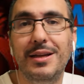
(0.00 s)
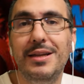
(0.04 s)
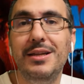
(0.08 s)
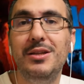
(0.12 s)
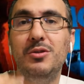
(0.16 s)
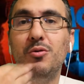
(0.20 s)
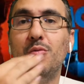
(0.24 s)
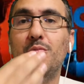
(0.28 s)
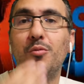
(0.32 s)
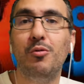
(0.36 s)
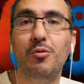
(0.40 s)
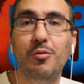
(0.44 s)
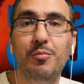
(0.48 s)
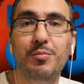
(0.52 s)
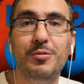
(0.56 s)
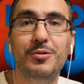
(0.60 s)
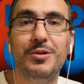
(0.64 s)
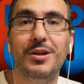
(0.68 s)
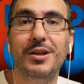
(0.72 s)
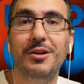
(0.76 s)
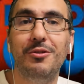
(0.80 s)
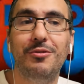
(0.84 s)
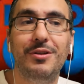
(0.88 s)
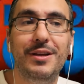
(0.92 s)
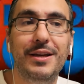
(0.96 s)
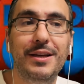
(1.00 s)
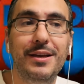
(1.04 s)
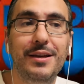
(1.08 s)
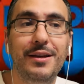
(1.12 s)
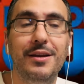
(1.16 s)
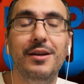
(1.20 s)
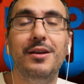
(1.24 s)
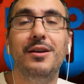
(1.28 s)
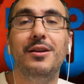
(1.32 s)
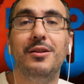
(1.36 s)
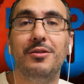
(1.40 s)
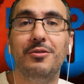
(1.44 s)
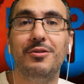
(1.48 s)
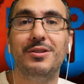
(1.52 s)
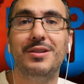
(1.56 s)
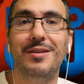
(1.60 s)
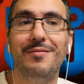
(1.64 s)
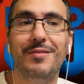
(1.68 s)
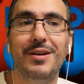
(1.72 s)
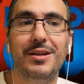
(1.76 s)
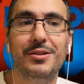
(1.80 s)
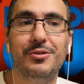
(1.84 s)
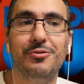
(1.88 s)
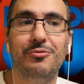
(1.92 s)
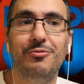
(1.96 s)
Ils ont beaucoup plus rigolé dans
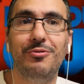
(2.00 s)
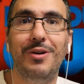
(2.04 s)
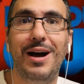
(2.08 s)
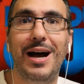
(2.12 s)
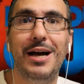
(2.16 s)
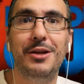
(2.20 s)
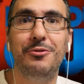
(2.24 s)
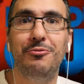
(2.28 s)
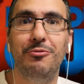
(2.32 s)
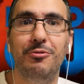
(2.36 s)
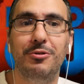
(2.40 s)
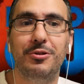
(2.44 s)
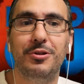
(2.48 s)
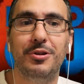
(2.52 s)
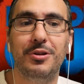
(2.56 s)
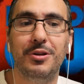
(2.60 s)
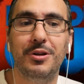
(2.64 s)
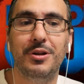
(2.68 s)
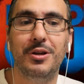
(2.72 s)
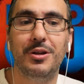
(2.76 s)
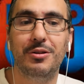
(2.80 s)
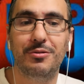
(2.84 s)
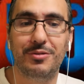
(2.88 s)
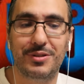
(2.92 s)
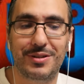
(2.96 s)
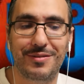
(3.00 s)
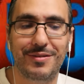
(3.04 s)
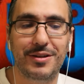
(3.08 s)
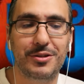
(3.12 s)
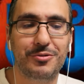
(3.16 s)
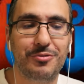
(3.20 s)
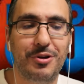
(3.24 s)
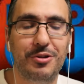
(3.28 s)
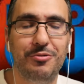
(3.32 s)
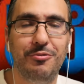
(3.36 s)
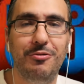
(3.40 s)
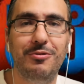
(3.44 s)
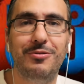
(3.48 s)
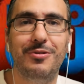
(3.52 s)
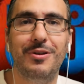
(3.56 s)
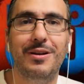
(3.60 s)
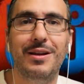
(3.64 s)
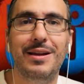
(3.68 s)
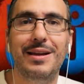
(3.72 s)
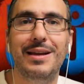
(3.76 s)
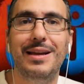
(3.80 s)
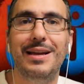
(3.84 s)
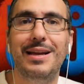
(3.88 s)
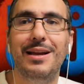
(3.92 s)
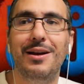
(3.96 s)
sa version adulte. Dans sa version adulte,
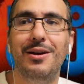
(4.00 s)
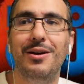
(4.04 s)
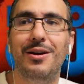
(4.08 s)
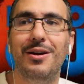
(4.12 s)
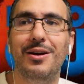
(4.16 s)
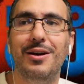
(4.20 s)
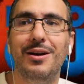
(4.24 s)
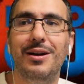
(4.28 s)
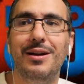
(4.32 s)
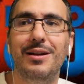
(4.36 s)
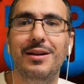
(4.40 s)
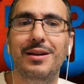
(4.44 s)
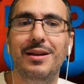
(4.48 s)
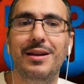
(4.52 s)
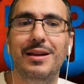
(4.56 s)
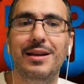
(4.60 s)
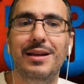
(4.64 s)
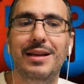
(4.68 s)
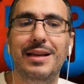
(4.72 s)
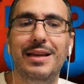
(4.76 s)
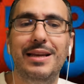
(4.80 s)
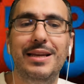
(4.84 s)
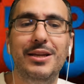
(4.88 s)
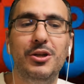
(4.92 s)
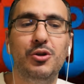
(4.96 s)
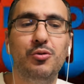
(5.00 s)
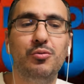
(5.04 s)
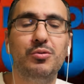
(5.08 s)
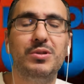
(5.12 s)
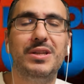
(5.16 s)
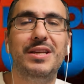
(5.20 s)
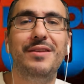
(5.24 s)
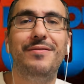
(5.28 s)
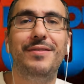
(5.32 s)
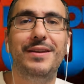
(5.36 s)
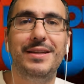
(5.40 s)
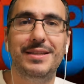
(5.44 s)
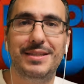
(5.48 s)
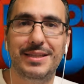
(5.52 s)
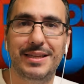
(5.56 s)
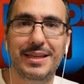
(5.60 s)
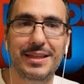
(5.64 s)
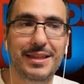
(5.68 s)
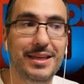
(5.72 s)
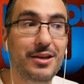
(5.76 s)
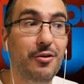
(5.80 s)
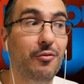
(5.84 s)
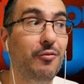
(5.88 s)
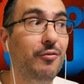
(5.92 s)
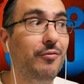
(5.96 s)
les choses qu'il fait et ce
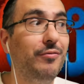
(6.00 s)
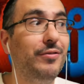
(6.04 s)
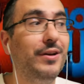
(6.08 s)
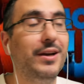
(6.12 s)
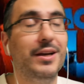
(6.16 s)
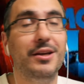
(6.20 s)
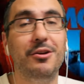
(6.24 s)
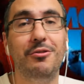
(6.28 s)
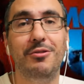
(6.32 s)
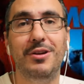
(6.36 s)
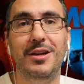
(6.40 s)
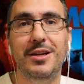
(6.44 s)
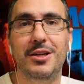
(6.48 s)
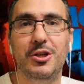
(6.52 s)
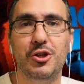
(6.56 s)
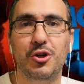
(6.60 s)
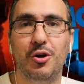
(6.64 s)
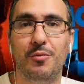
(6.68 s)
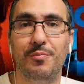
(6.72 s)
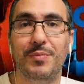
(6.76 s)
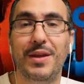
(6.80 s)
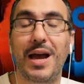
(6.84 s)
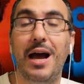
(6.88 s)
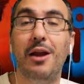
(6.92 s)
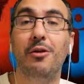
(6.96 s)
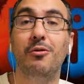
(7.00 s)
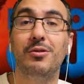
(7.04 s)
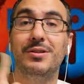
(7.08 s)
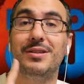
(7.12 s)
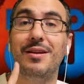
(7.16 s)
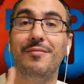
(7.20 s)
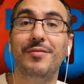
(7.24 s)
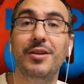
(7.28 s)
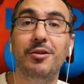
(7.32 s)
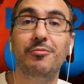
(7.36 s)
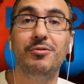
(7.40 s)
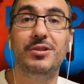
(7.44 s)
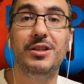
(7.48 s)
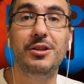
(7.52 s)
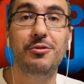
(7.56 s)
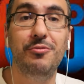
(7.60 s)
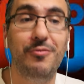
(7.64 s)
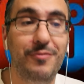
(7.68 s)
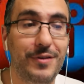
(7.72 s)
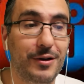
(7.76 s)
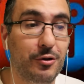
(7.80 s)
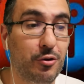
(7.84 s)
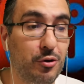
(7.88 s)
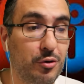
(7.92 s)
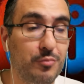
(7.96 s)
qu'il dit ont fait rigoler les gens. Alors, ça vient aussi
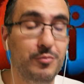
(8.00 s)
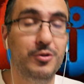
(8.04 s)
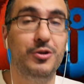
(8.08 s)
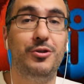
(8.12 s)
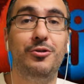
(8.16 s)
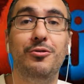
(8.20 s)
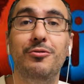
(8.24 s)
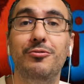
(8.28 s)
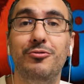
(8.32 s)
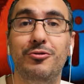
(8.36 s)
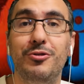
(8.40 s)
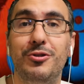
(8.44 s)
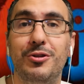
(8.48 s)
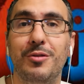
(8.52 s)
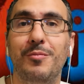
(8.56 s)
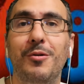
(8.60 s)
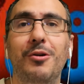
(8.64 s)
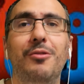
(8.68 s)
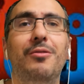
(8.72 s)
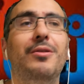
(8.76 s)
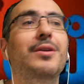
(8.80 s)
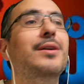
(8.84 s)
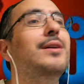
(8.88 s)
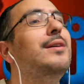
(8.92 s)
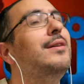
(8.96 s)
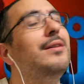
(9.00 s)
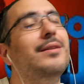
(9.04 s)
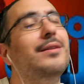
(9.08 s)
du fait que le monsieur, justement,